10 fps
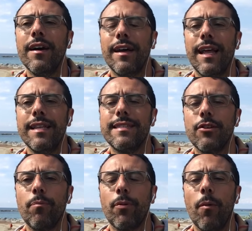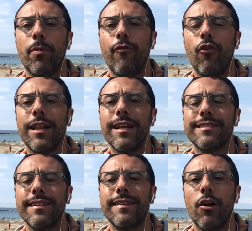realizzato proprio fuori dal
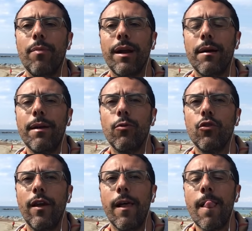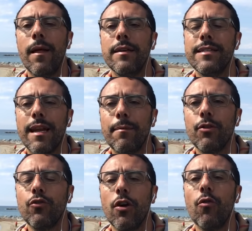Santiago Bernabeu, dove si sarebbe
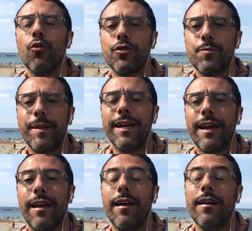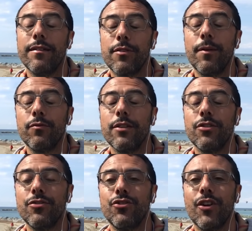dovuto ospitare, si sarebbe
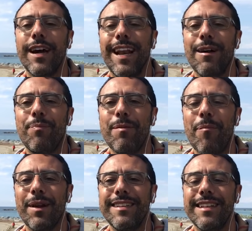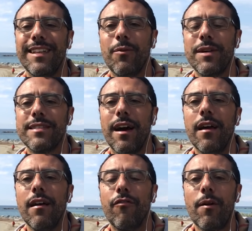dovuta giocare la prima partita di questa
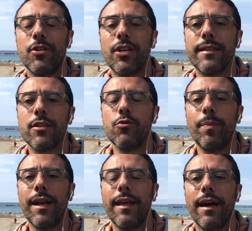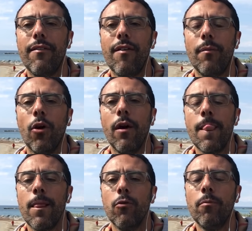famigerata Superliga, avevamo
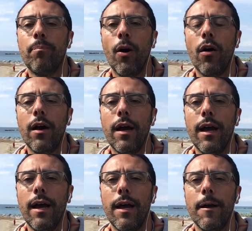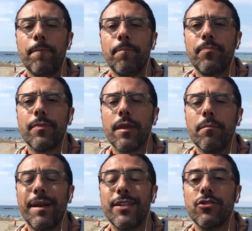un po'... Ehm,
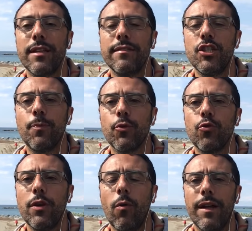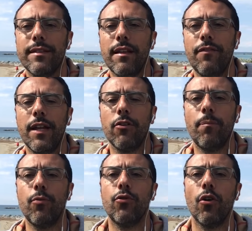preso d'anticipo tutti quanti definendo
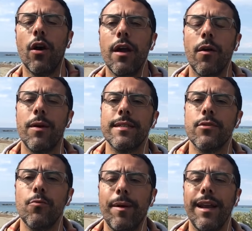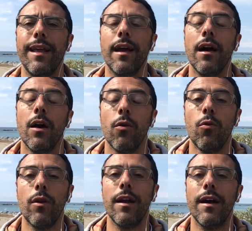appunto questa Super League
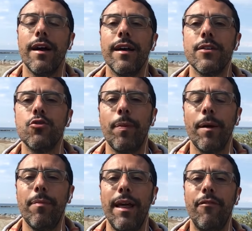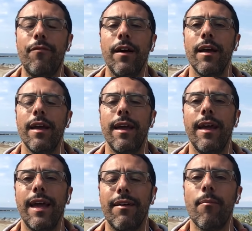un eh, super bluff
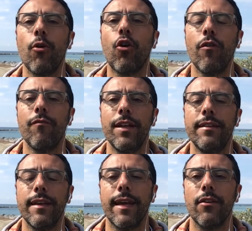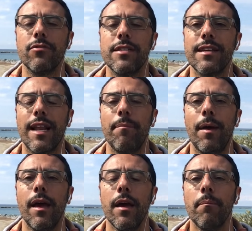e eravamo convinti che non si
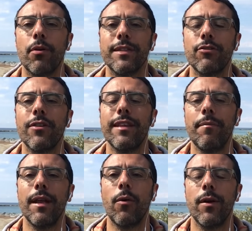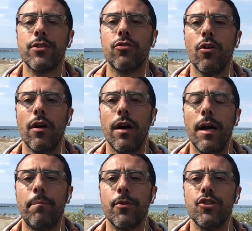sarebbe portato a termine questo
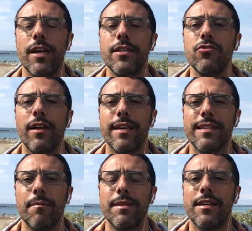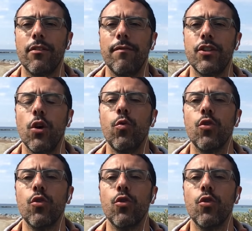eh, processo e che sarebbe stato invece uno